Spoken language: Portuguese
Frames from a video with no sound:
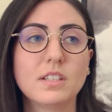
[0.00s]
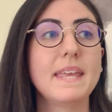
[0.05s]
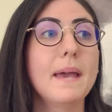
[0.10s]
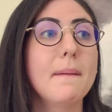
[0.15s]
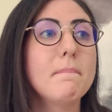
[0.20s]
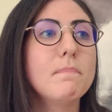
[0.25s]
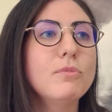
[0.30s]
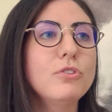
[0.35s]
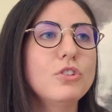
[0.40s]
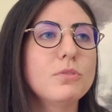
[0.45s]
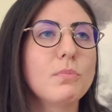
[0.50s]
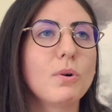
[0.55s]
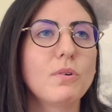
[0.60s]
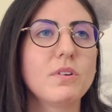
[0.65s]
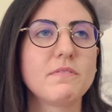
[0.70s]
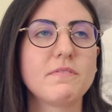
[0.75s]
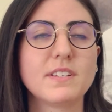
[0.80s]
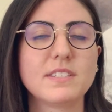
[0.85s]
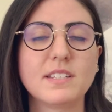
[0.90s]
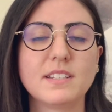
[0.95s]
E é muito bom
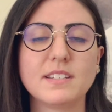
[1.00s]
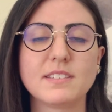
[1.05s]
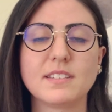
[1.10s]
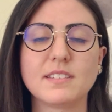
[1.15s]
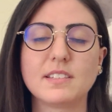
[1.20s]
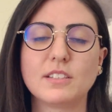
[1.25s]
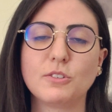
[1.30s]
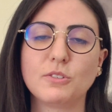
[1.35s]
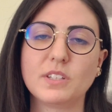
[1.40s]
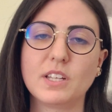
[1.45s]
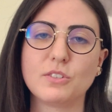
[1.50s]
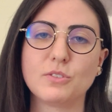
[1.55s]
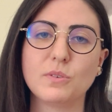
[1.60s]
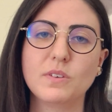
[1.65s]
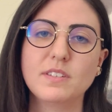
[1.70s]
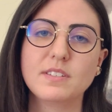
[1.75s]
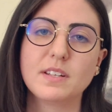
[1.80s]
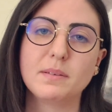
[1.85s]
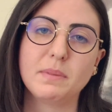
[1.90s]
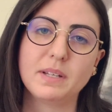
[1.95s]
ir fazendo essas
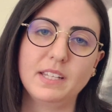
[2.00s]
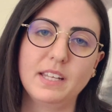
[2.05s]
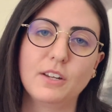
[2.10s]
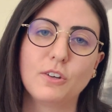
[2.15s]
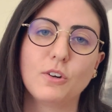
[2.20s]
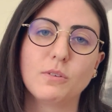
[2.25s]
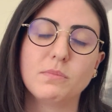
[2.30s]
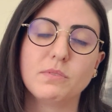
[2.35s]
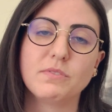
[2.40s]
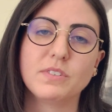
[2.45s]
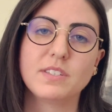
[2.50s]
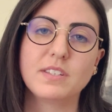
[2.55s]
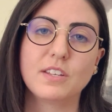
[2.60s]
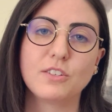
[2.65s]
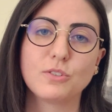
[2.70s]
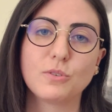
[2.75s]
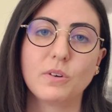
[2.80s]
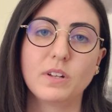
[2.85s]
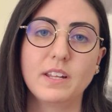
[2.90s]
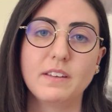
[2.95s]
anotações da maneira como você
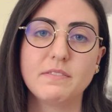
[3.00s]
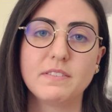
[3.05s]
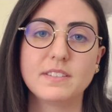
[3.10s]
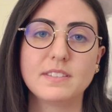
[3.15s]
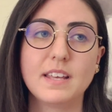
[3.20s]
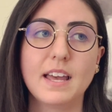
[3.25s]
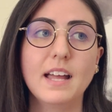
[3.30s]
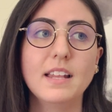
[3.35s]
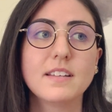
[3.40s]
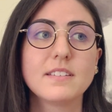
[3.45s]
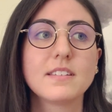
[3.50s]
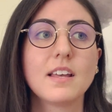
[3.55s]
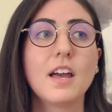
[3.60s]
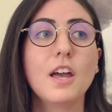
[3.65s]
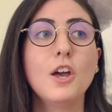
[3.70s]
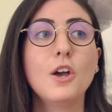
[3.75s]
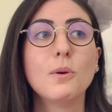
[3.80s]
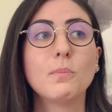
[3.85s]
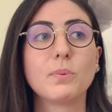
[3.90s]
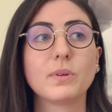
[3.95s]
escolher fazer elas,
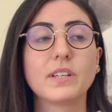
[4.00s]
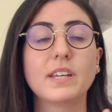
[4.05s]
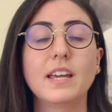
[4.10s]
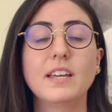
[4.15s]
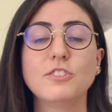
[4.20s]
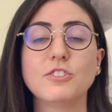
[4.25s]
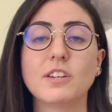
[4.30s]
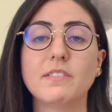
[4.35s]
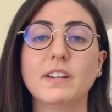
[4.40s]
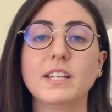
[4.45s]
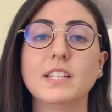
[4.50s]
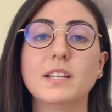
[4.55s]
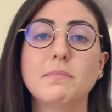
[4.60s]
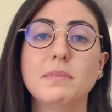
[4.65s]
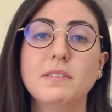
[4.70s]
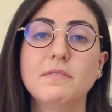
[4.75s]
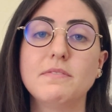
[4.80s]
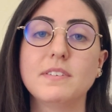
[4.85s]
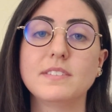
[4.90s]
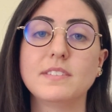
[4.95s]
porque aí já vai
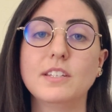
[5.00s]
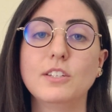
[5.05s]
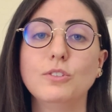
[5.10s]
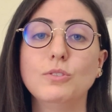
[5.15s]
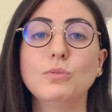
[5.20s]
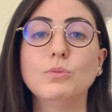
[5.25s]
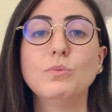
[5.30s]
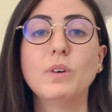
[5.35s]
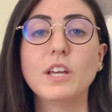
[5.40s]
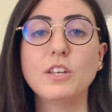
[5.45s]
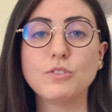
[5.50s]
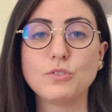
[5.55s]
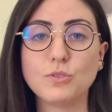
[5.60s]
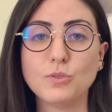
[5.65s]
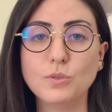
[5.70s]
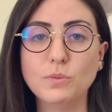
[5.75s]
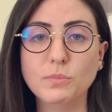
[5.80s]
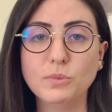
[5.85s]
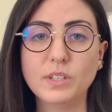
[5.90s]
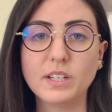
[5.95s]
também fazendo um
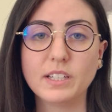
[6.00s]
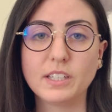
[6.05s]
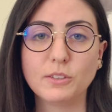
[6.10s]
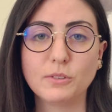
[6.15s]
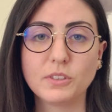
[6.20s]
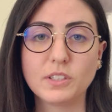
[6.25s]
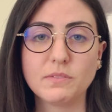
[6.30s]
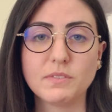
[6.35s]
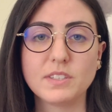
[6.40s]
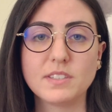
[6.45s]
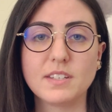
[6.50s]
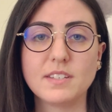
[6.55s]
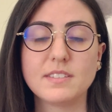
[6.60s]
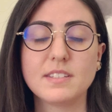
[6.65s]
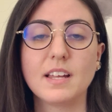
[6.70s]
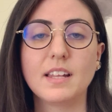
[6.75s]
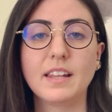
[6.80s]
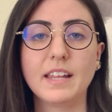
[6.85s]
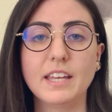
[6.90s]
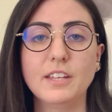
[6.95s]
resumo daquilo que você
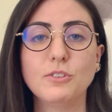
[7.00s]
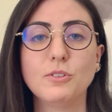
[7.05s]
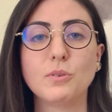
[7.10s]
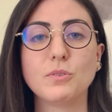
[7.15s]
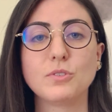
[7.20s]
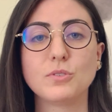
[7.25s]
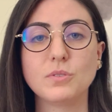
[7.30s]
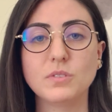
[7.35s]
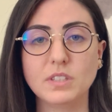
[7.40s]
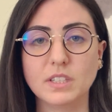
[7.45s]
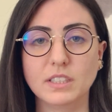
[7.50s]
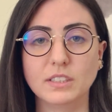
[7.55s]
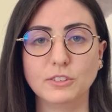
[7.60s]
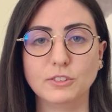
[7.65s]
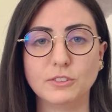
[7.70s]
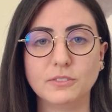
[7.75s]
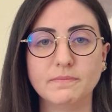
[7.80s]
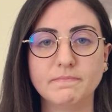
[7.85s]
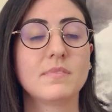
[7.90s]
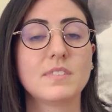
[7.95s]
está lendo ou
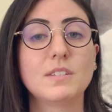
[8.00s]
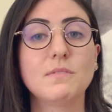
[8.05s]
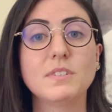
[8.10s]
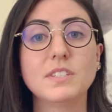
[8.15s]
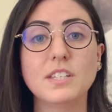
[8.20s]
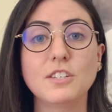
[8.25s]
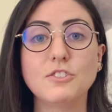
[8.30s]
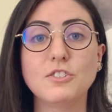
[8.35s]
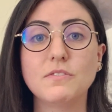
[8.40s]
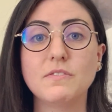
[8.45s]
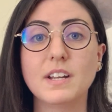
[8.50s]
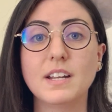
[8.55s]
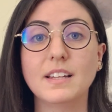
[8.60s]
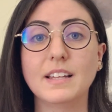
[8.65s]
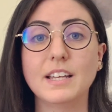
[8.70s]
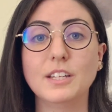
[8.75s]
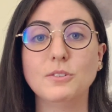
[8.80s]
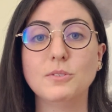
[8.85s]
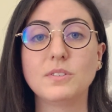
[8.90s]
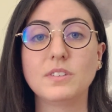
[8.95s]
estudando. Se você estiver
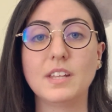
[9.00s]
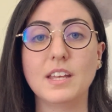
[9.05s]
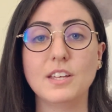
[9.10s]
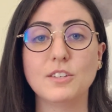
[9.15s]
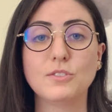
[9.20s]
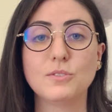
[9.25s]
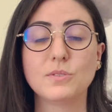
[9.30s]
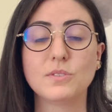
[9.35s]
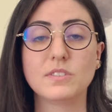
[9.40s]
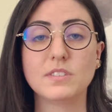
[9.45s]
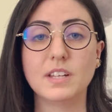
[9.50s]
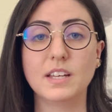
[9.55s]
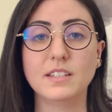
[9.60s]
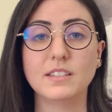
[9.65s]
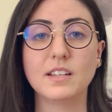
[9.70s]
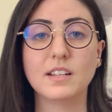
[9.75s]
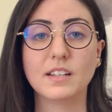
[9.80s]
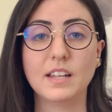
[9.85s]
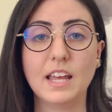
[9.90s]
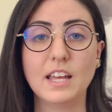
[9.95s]
lendo textos na
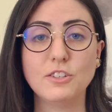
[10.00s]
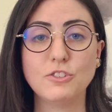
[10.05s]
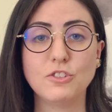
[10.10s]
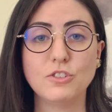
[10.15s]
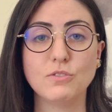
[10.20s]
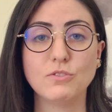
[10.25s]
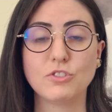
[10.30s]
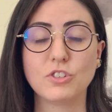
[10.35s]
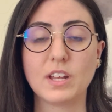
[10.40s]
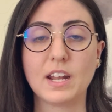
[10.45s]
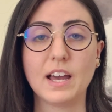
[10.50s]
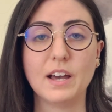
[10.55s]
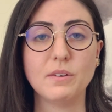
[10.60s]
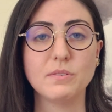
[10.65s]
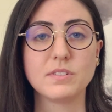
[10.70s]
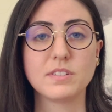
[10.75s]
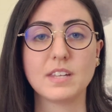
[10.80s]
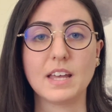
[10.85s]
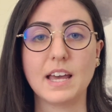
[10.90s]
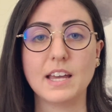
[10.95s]
internet em
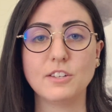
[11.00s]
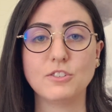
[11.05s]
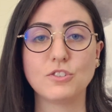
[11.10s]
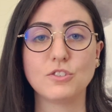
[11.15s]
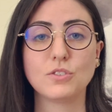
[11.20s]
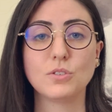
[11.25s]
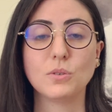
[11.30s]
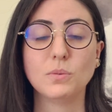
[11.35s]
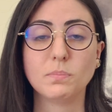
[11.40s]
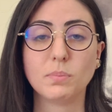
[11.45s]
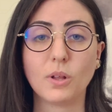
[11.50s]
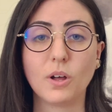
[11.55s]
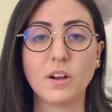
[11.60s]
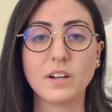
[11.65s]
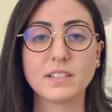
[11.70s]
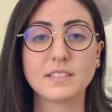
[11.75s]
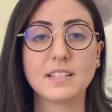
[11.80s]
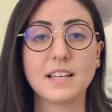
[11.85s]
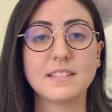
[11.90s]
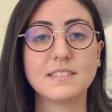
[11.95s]
geral, sites ou
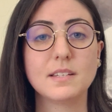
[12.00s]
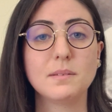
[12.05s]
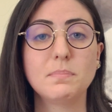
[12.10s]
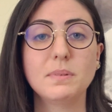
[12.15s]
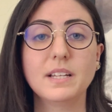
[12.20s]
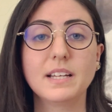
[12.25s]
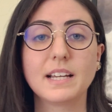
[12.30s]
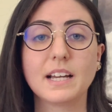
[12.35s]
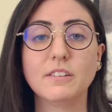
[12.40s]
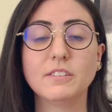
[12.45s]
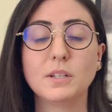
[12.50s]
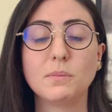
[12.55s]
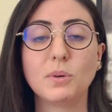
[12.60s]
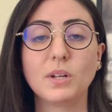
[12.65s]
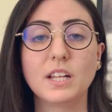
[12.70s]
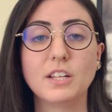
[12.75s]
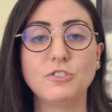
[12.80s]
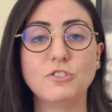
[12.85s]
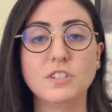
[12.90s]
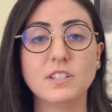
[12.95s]
blogs, é sempre legal dar uma
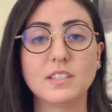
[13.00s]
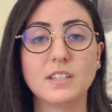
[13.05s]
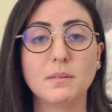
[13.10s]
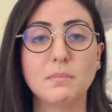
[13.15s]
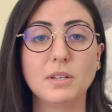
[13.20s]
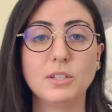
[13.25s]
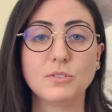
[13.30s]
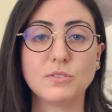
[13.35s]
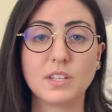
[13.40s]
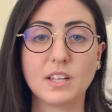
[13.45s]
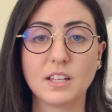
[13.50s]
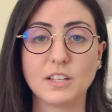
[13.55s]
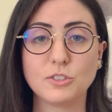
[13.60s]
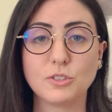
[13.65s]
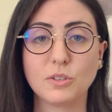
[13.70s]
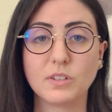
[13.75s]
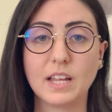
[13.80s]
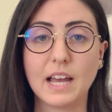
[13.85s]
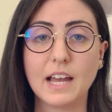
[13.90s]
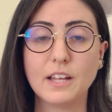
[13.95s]
olhadinha também nos
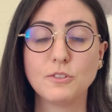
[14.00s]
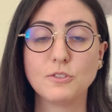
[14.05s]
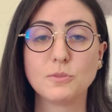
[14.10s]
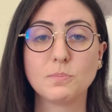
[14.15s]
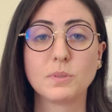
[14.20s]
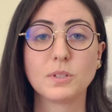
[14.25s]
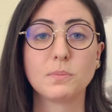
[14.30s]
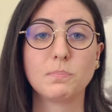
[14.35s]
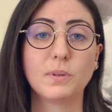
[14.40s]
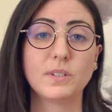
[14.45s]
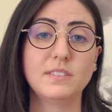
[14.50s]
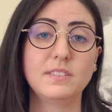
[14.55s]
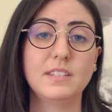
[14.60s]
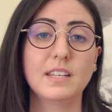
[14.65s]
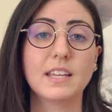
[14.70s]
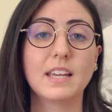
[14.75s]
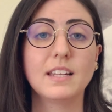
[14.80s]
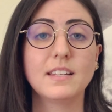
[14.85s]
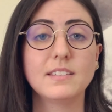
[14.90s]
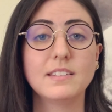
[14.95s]
relacionados, porque pode
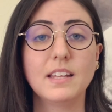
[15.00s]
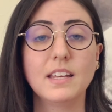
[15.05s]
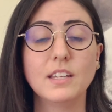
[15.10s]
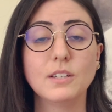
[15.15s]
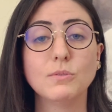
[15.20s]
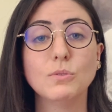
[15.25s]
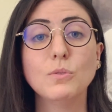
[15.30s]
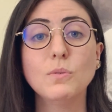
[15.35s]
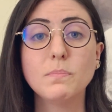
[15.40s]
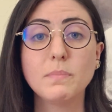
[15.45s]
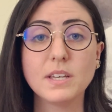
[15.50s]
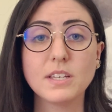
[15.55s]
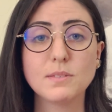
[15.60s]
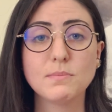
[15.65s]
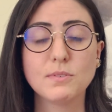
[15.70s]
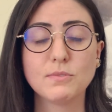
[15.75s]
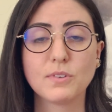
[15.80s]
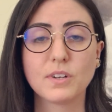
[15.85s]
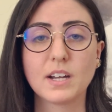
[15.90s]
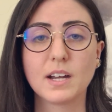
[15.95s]
ser que eles tenham o
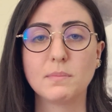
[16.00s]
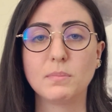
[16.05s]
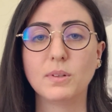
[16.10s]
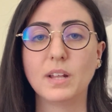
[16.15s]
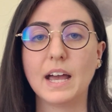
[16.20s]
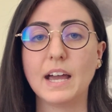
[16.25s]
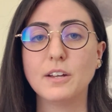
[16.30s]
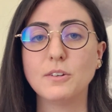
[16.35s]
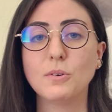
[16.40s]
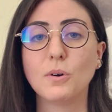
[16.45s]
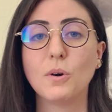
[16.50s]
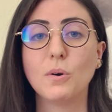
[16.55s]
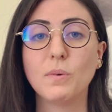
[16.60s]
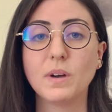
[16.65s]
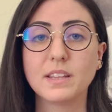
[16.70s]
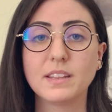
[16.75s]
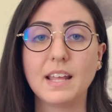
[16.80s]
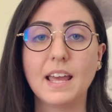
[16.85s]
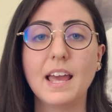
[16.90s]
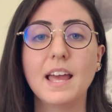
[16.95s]
mesmo vocabulário ou
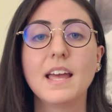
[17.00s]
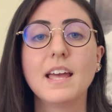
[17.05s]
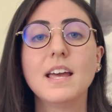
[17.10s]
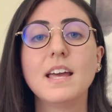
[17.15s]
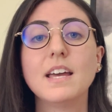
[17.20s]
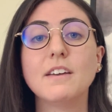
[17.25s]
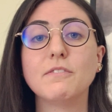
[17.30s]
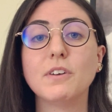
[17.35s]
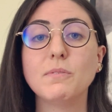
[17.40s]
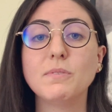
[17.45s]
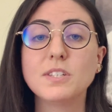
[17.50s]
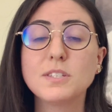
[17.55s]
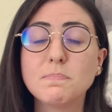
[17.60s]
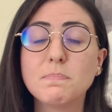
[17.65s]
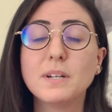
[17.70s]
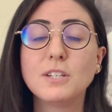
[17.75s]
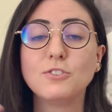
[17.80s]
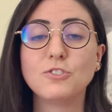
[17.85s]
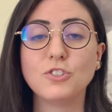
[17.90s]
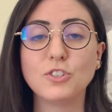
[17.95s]
até vão
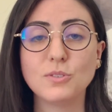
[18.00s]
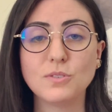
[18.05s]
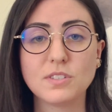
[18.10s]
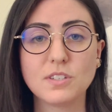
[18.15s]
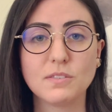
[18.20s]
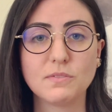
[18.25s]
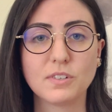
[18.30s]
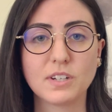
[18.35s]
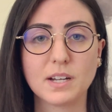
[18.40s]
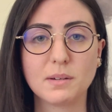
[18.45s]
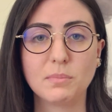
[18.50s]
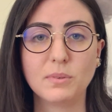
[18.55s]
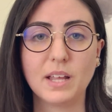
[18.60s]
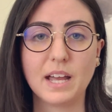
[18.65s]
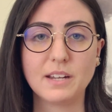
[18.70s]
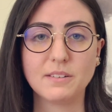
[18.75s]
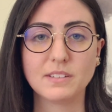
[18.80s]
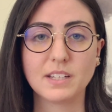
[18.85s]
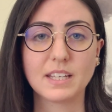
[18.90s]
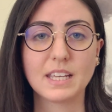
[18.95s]
expandir o seu
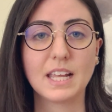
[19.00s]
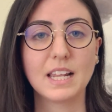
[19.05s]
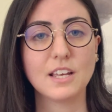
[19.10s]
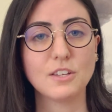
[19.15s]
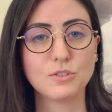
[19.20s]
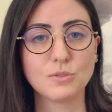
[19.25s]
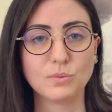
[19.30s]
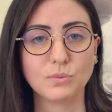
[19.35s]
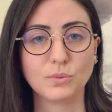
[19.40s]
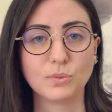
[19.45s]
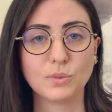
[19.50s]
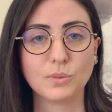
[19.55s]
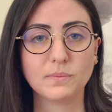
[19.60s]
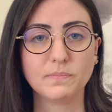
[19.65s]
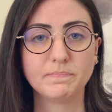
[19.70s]
vocabulário naquele assunto.